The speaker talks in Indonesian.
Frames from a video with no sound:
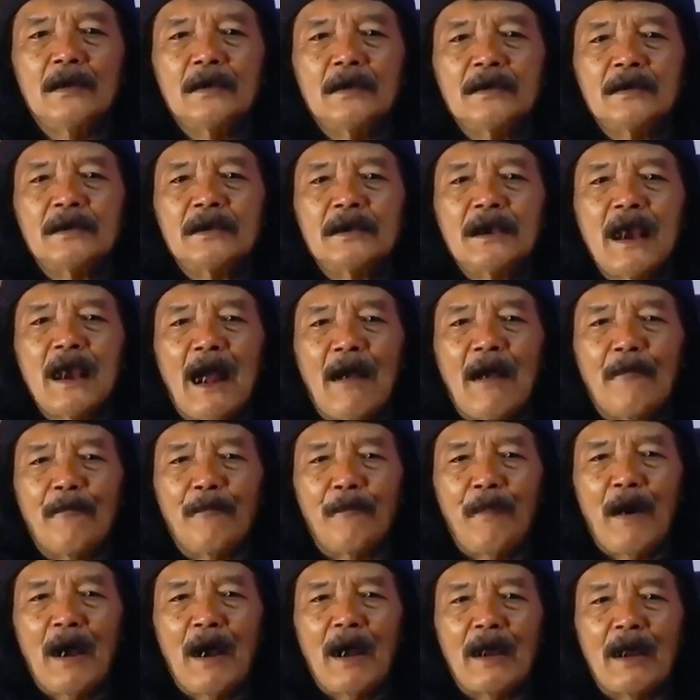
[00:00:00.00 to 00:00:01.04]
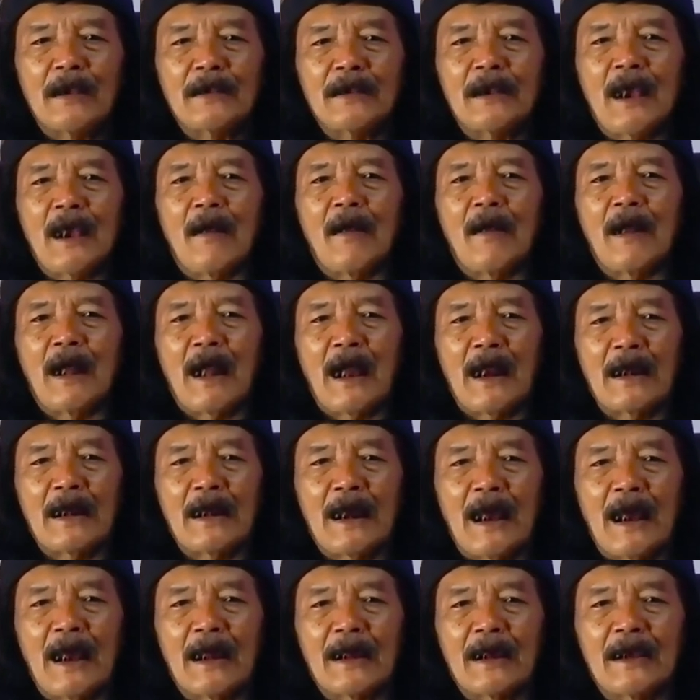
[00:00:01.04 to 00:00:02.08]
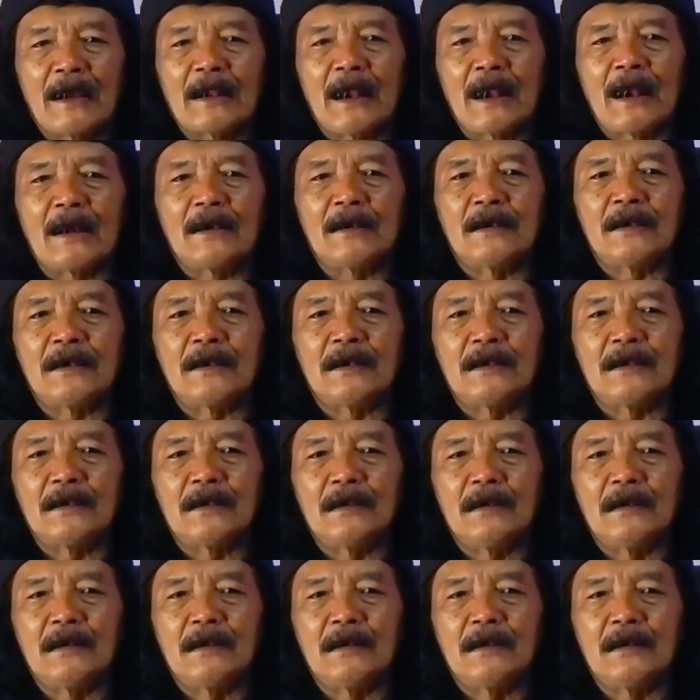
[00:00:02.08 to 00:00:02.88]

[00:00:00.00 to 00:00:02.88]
siapa yang nganakake tadi